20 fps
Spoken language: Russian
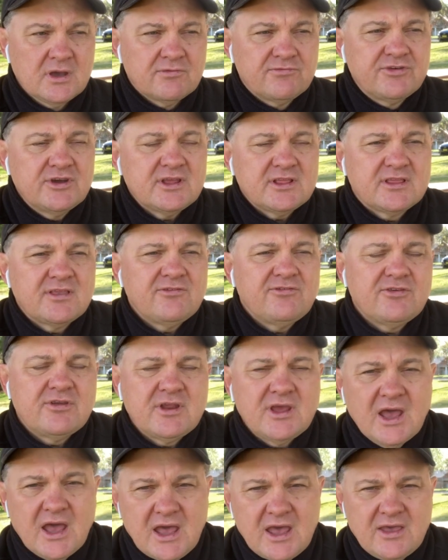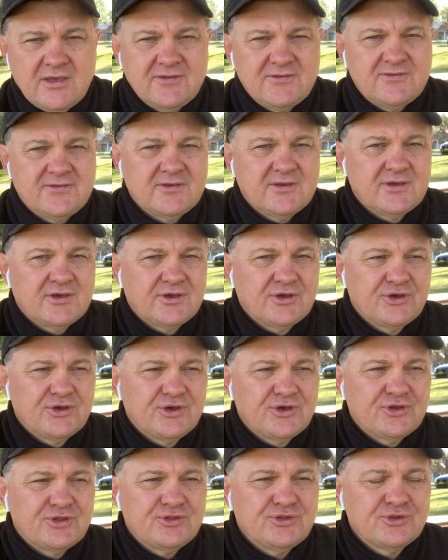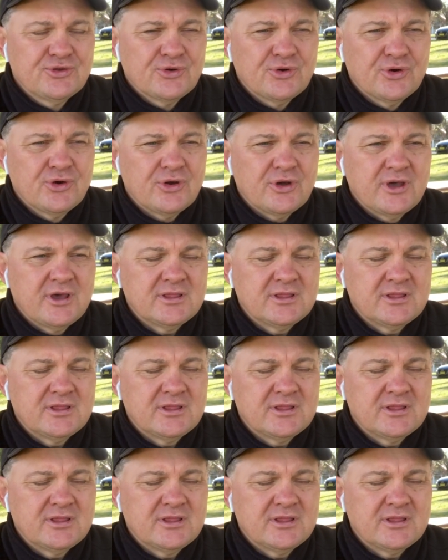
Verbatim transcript: Вы доверяете, но